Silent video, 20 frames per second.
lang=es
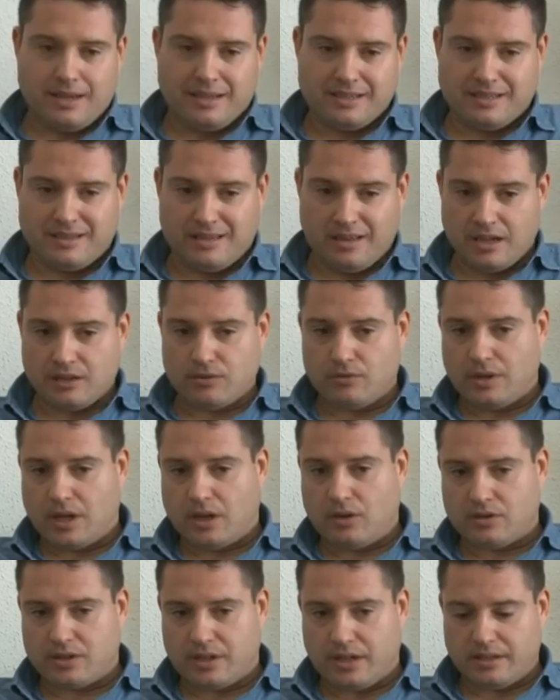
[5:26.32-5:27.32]
Es cierto
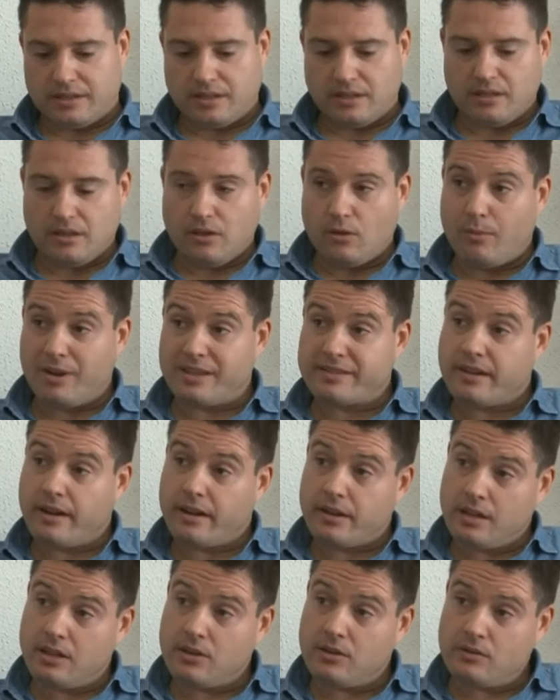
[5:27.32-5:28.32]
una cosa, he sentido más
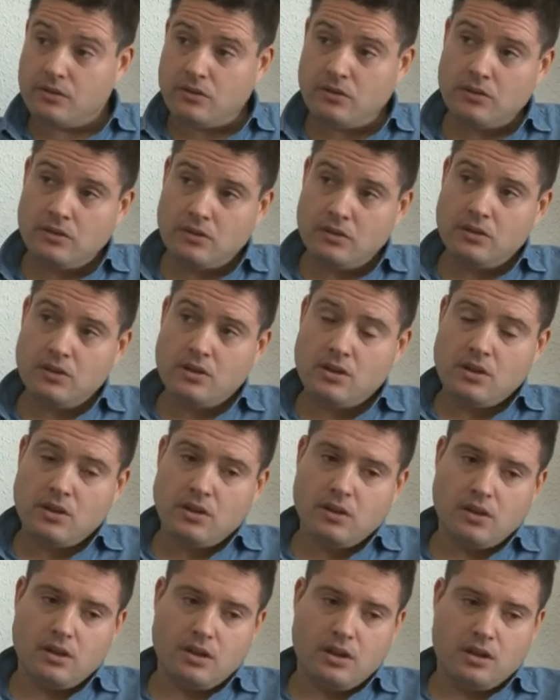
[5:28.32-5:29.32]
cariño
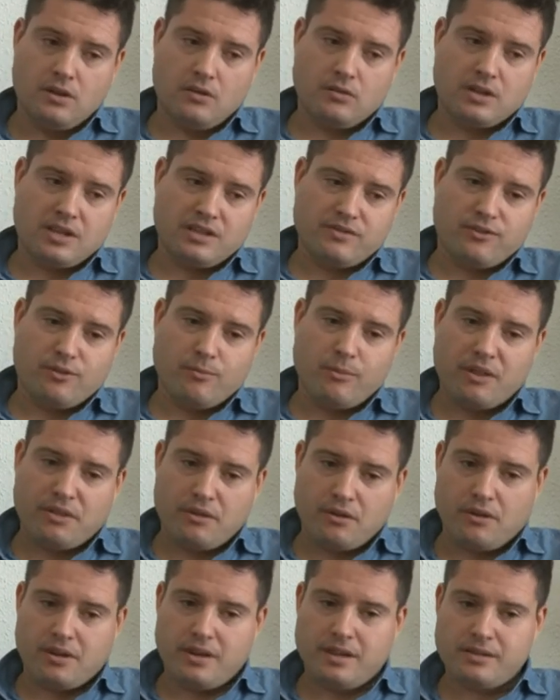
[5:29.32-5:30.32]
en otras
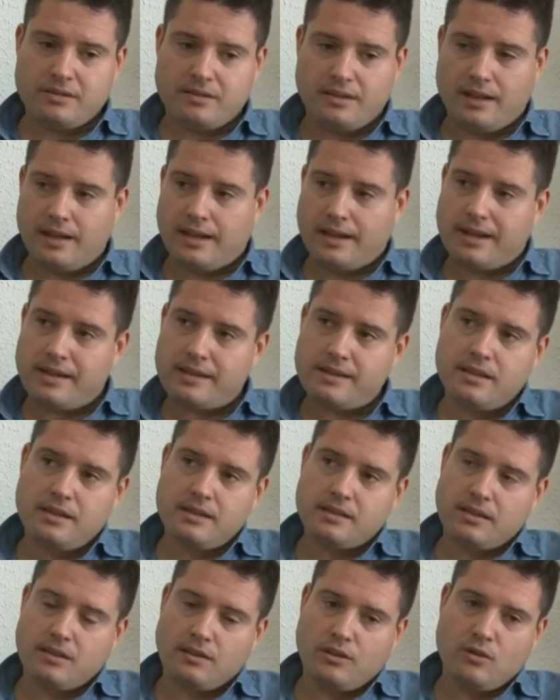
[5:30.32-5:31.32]
formaciones y en la calle
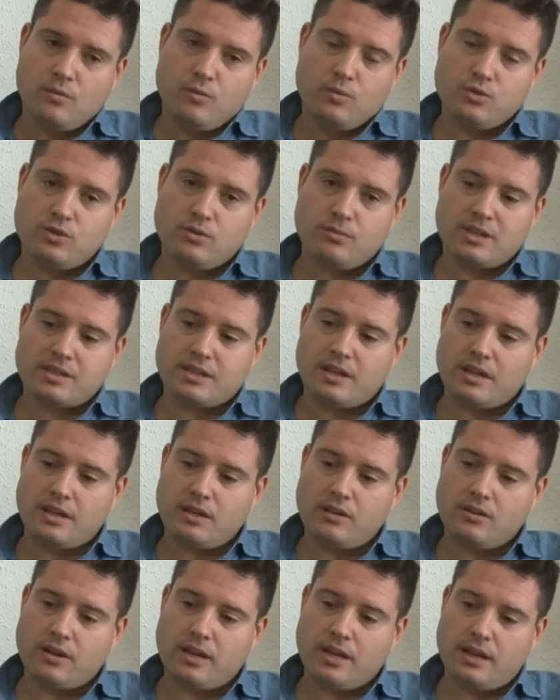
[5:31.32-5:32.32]
he sentido mucho más
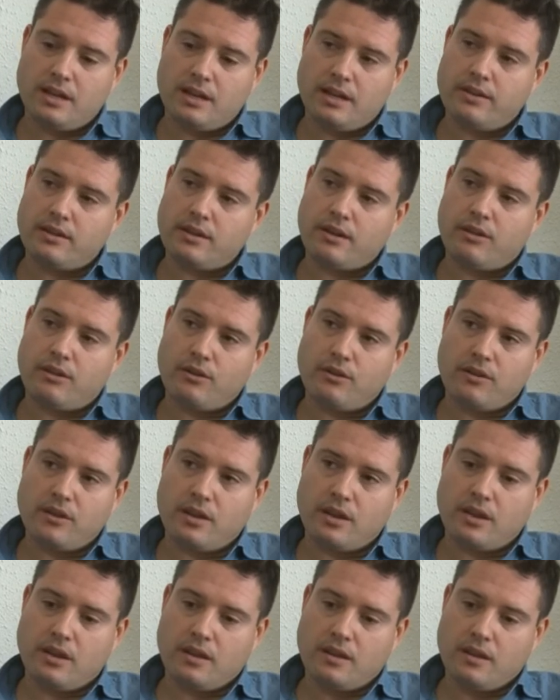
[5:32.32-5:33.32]
cariño que en la dirección
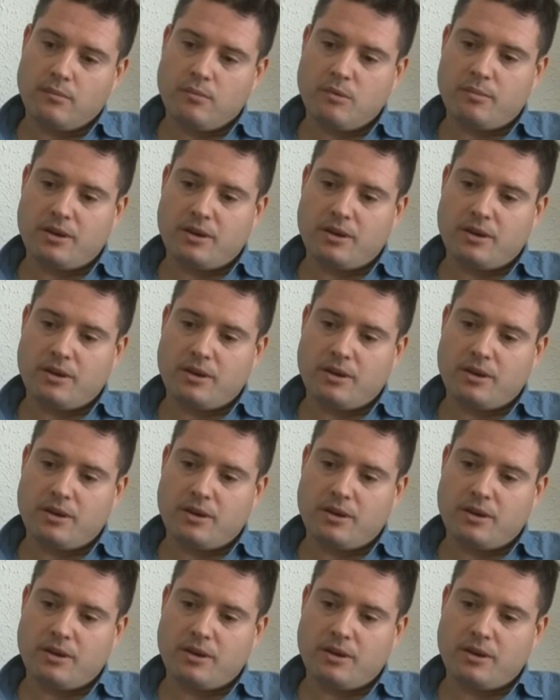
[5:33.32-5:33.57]
de, de mi